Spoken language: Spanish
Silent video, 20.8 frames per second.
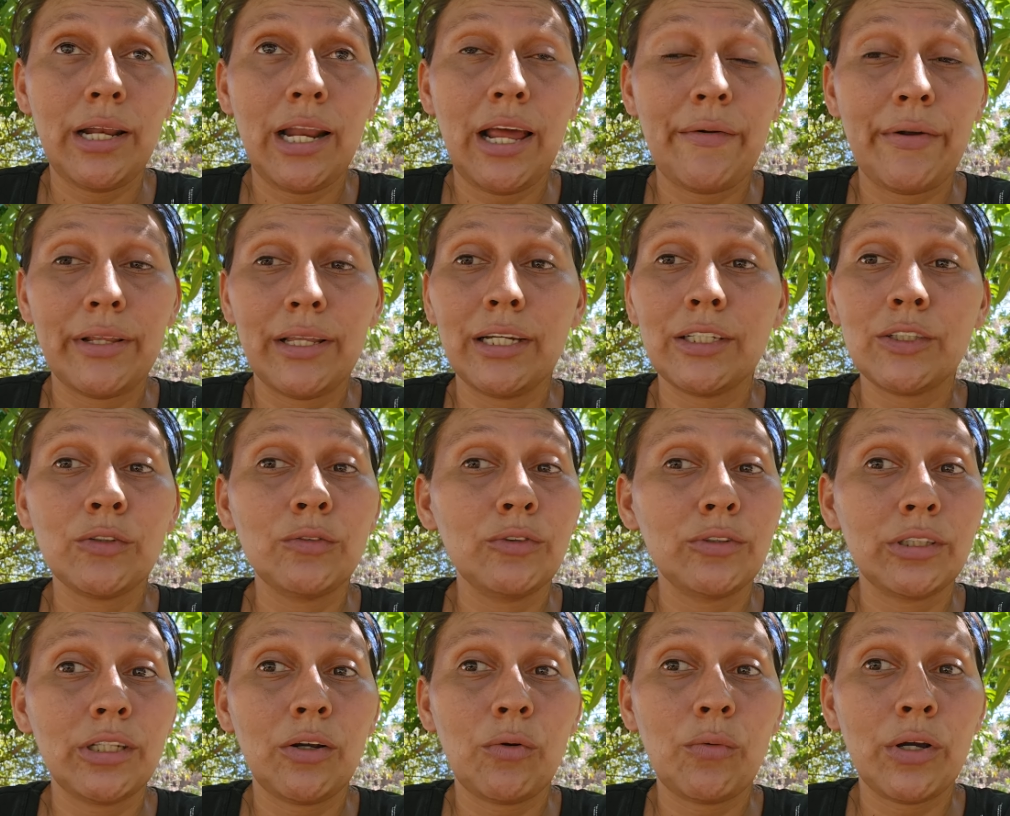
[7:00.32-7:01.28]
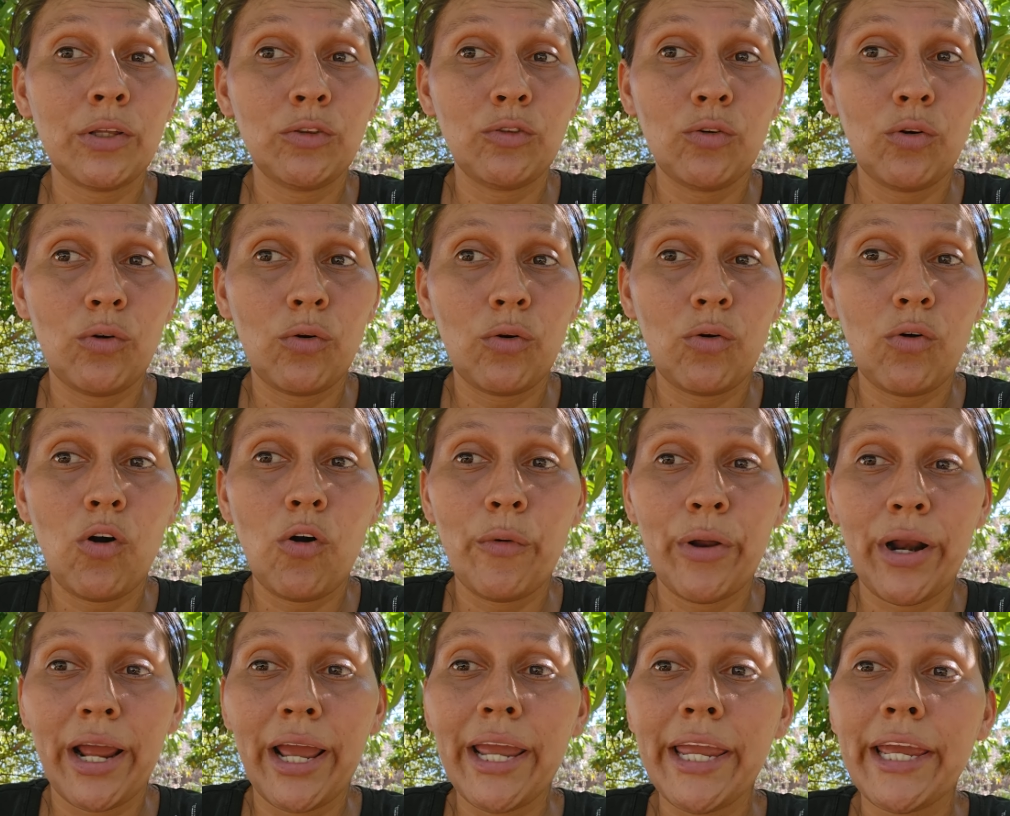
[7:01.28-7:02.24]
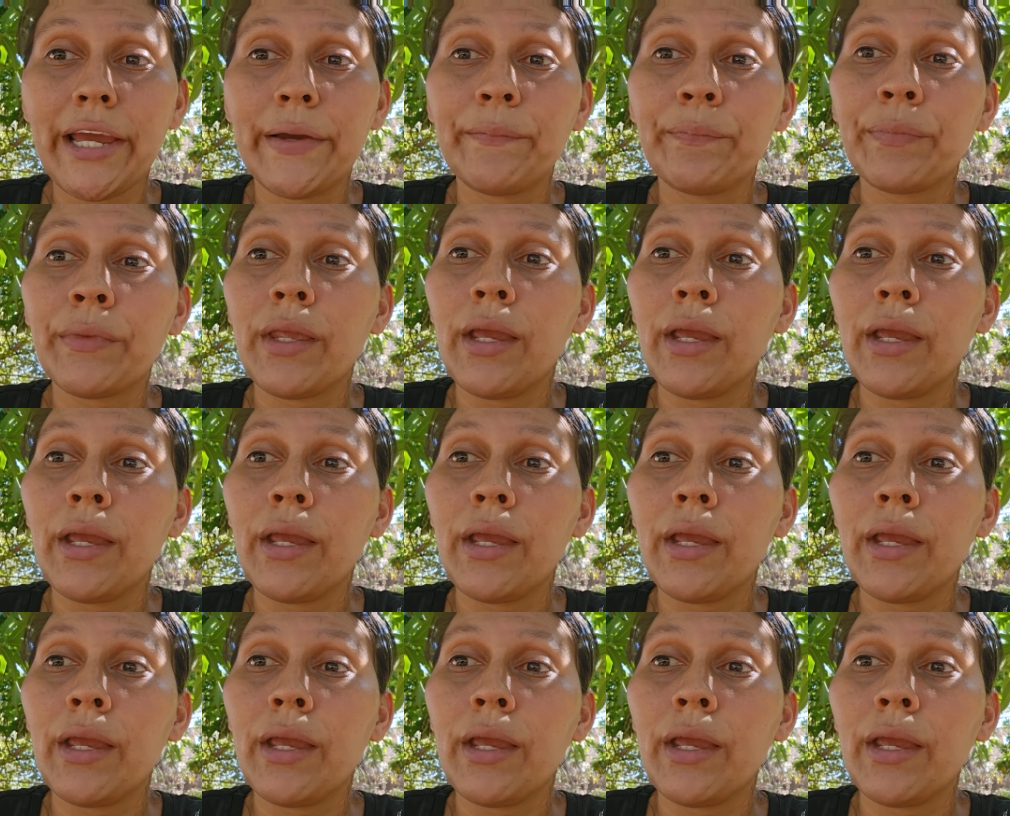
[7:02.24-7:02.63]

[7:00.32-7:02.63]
la verdad eso no sé cuánto cobra ella.